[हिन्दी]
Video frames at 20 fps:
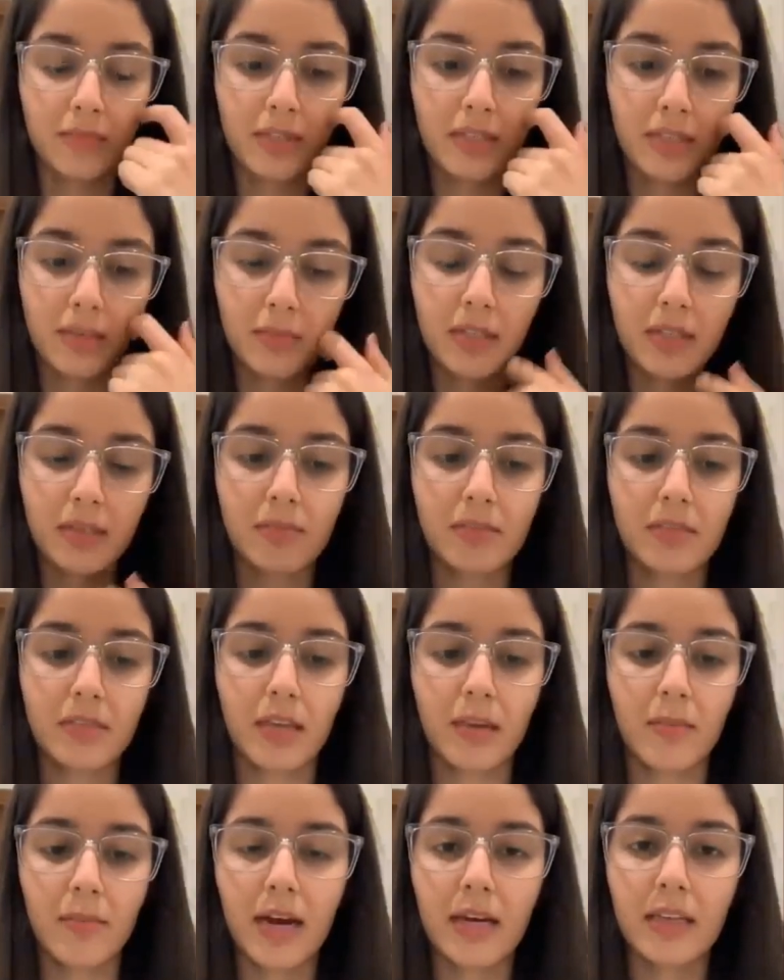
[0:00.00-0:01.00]
सिम्टम्स
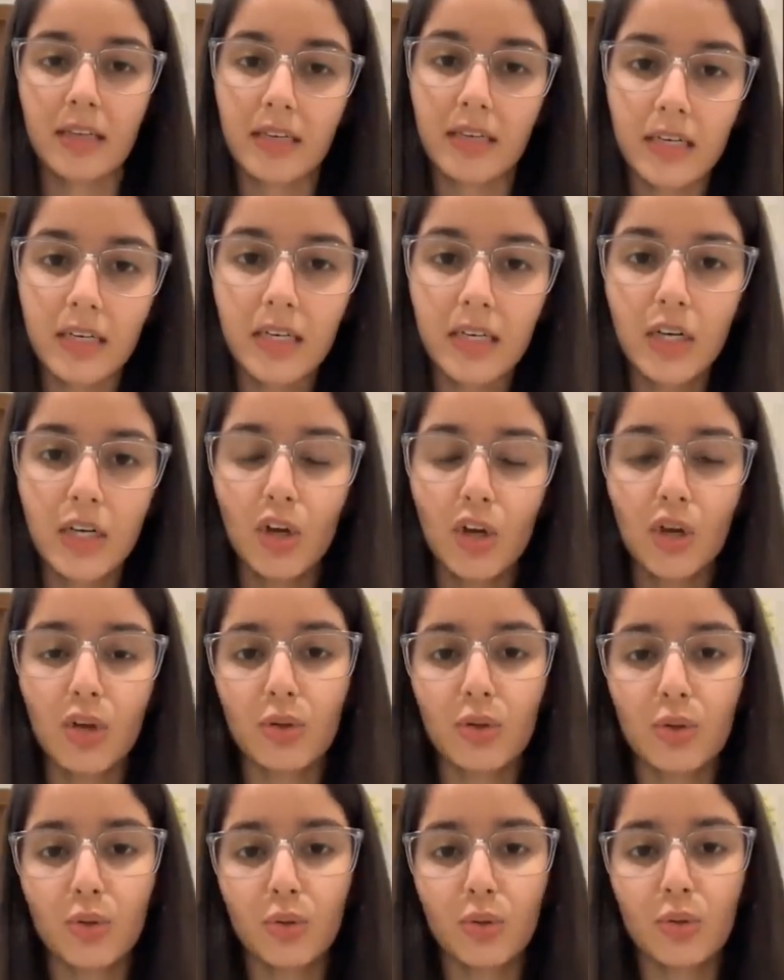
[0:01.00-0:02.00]
की बात करें
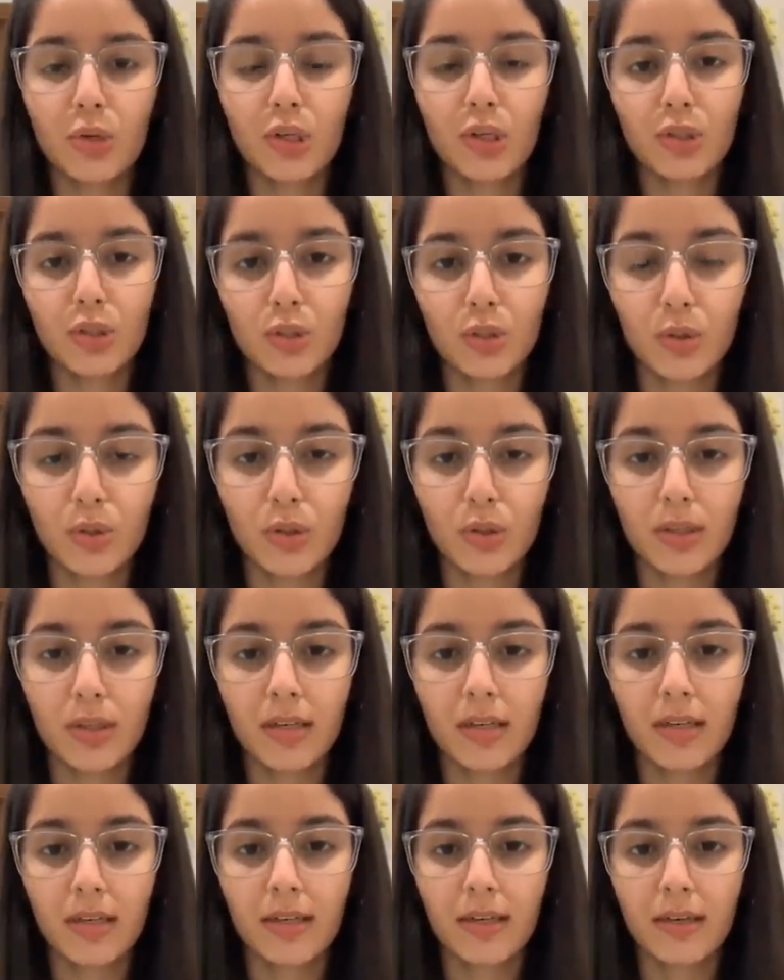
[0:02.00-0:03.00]
तो जो
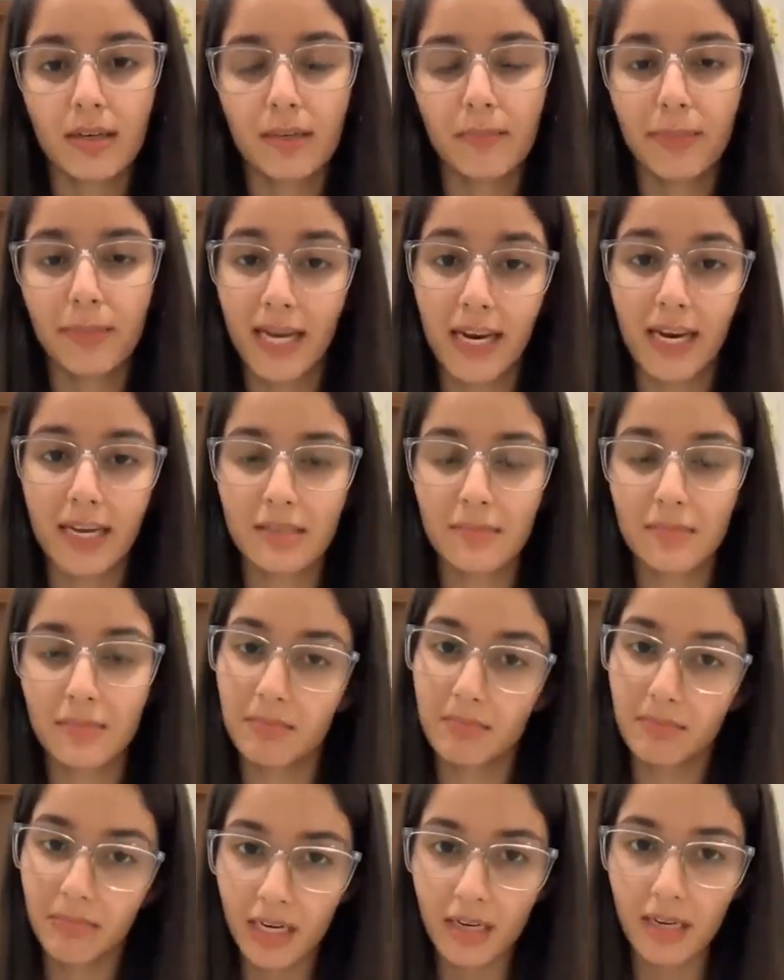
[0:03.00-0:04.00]
पहला
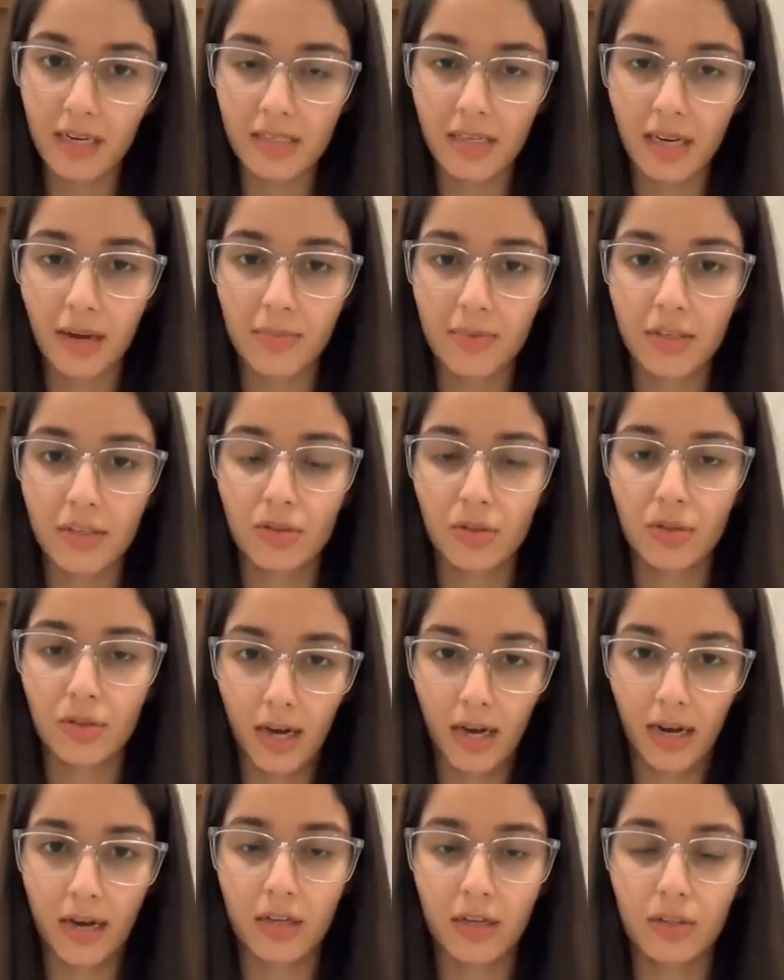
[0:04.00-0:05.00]
सिम्टम मेरे हिसाब से जो
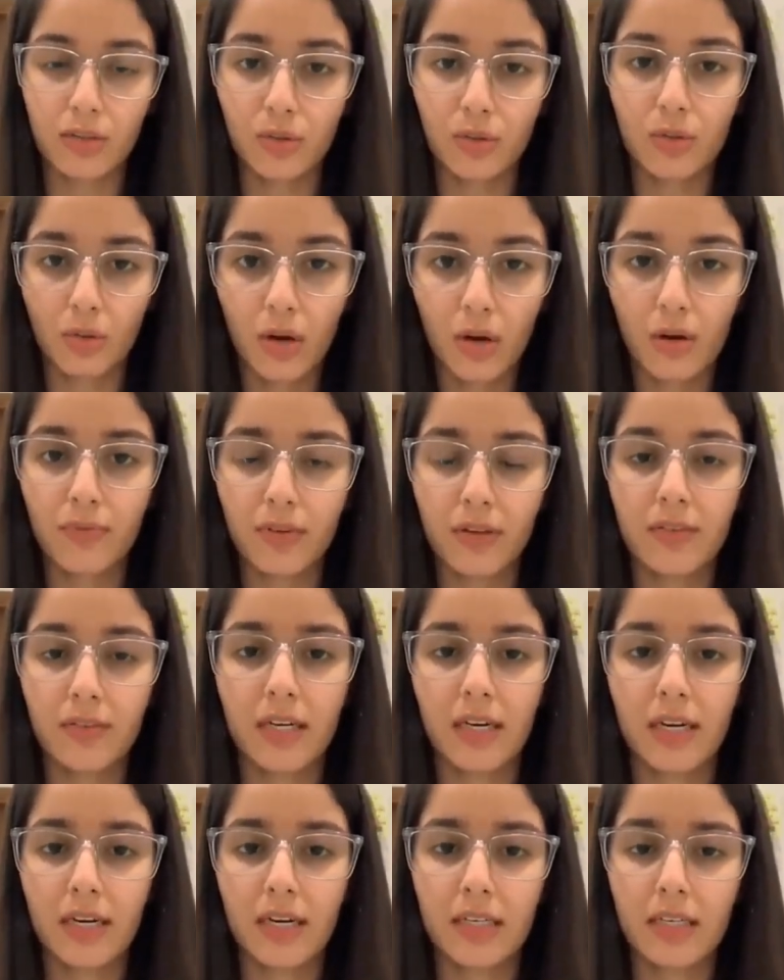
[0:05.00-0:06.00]
था जो नॉन फीवर
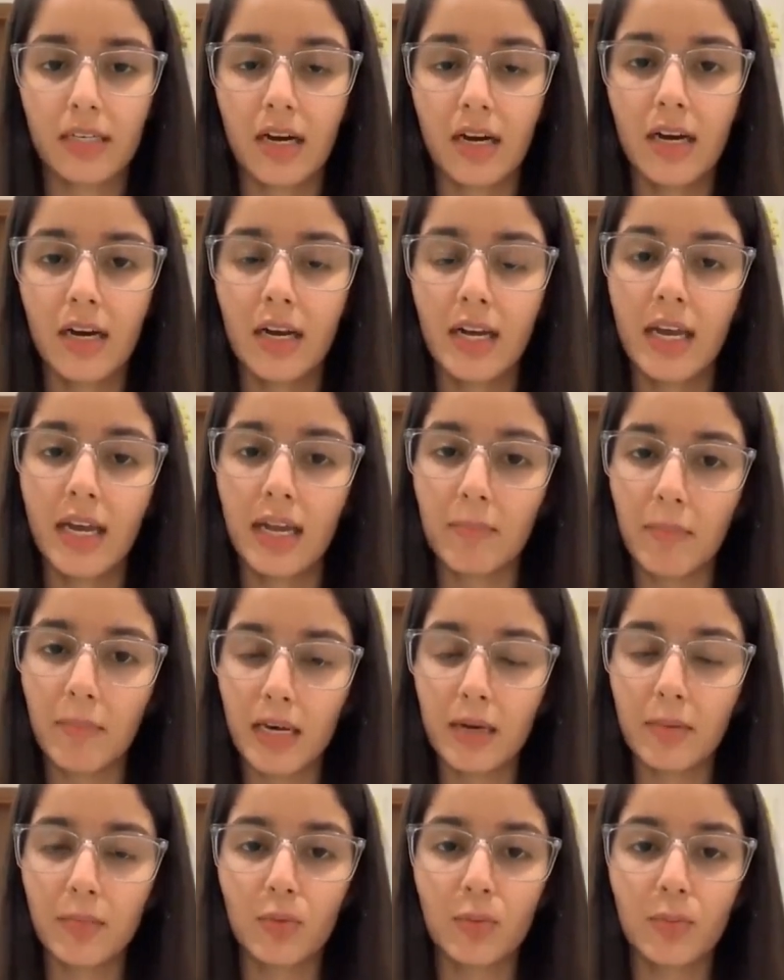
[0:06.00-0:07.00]
रिलेटेड था
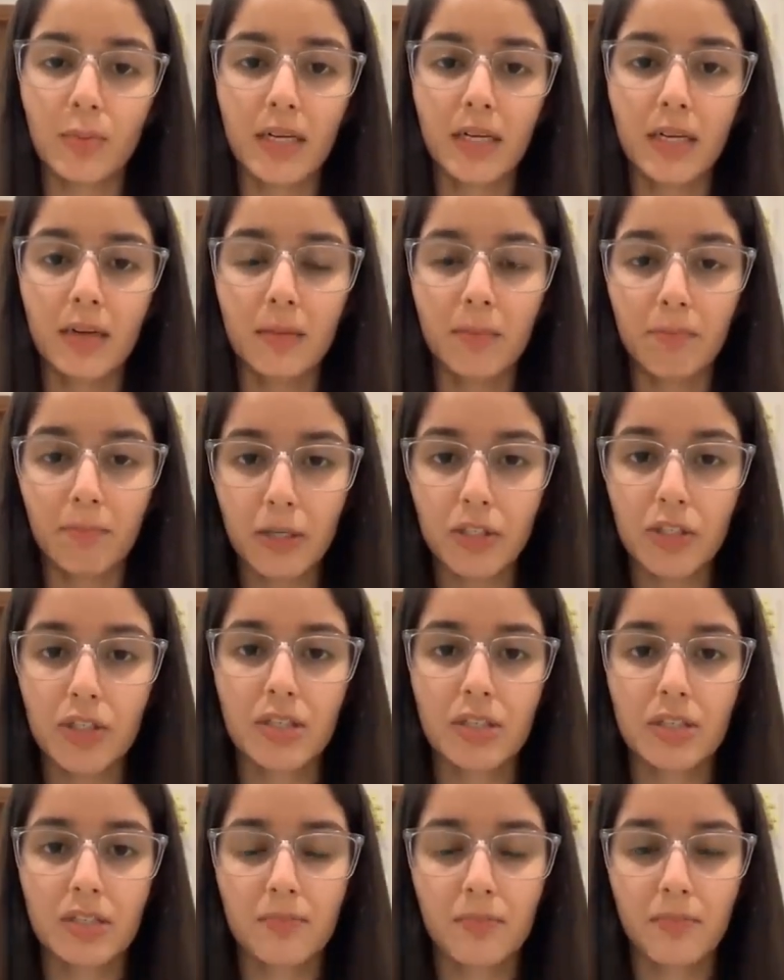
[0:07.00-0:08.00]
मेरे मुंह में
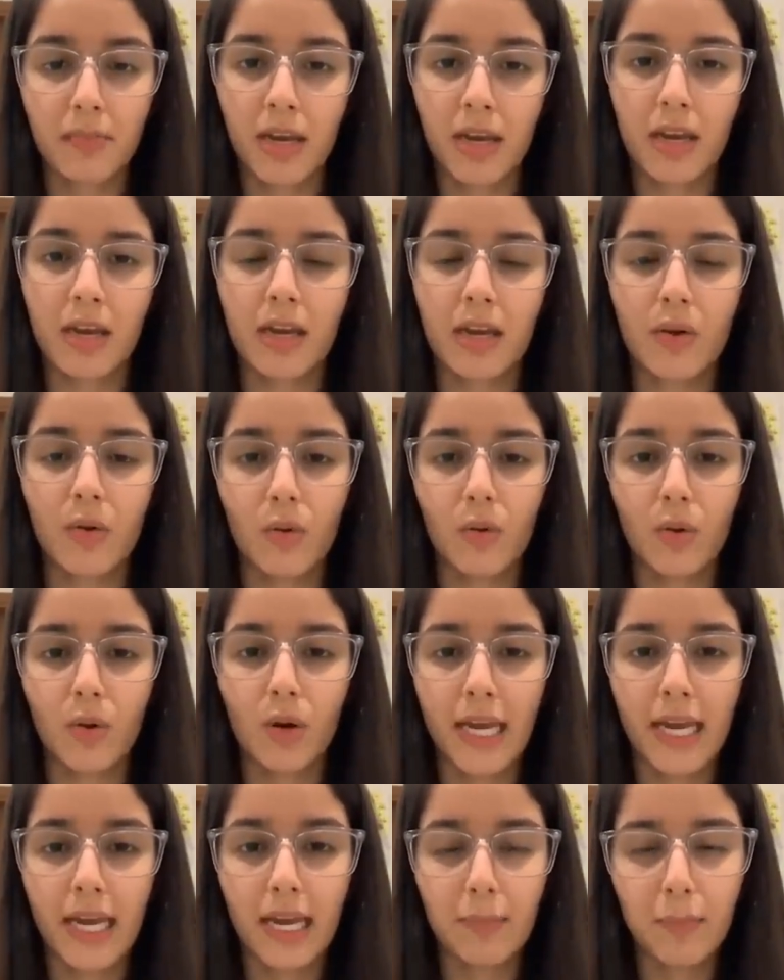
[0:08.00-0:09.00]
25 मई को
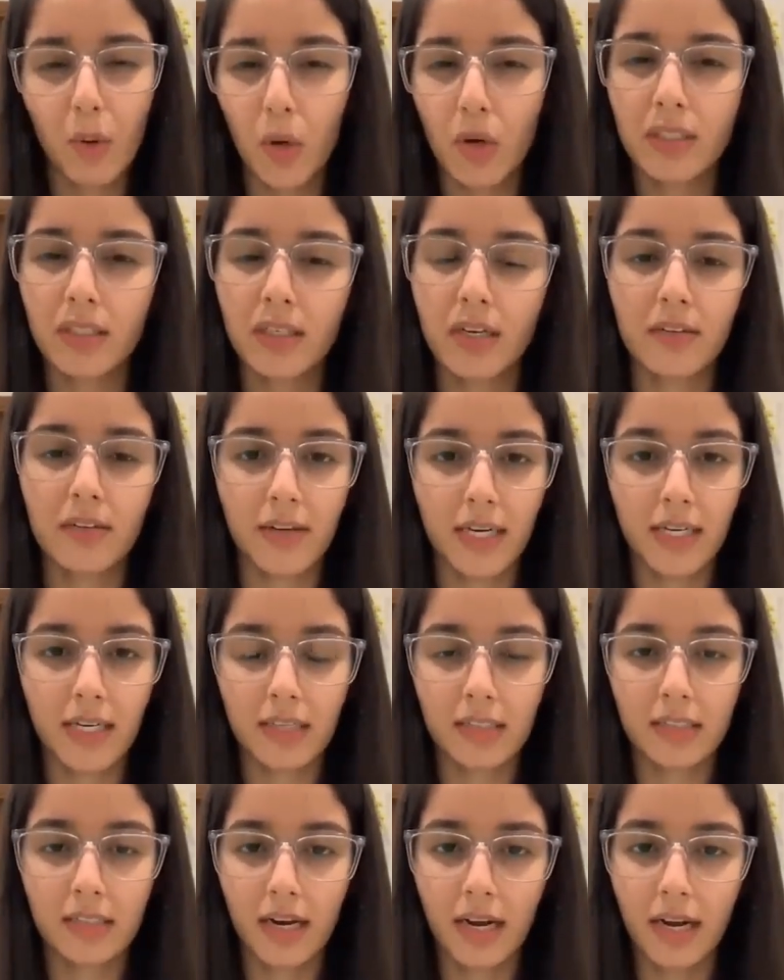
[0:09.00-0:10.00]
एक बहुत कड़वा
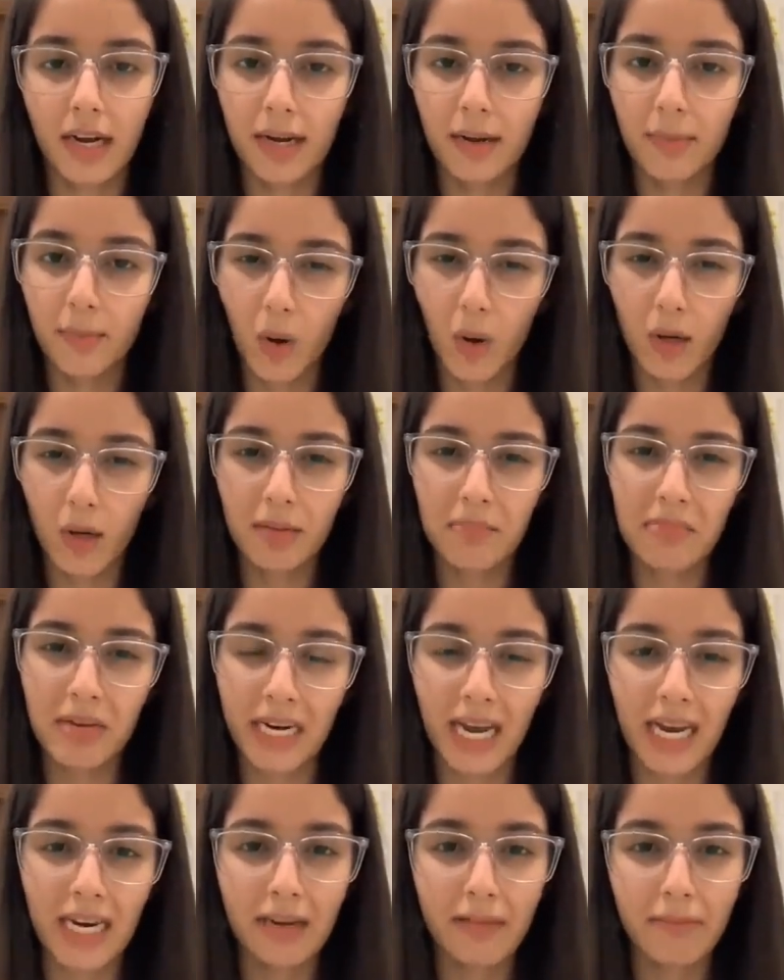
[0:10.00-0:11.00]
टेस्ट आया एक बहुत ही
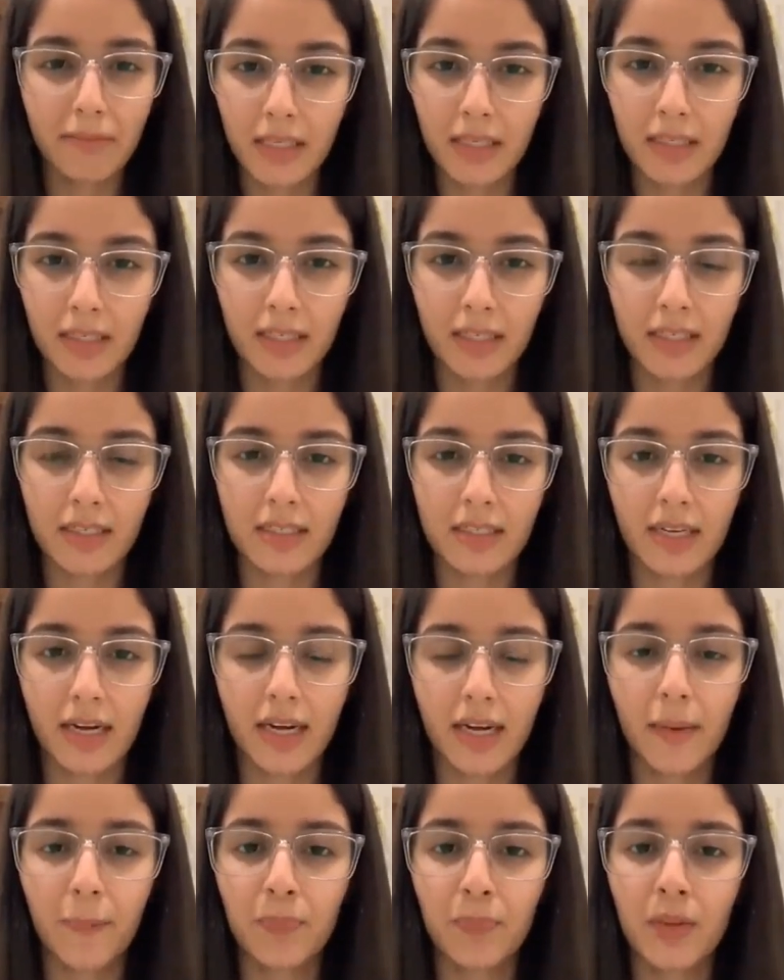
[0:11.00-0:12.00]
मेटालिक बिटर टेस्ट
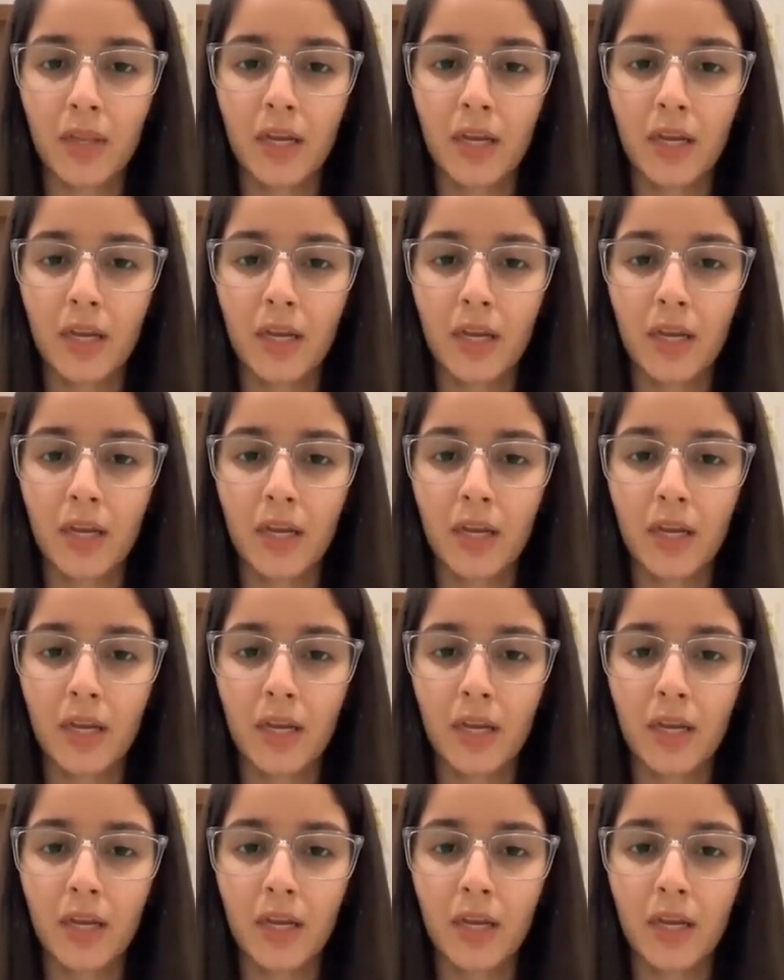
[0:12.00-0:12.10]
आया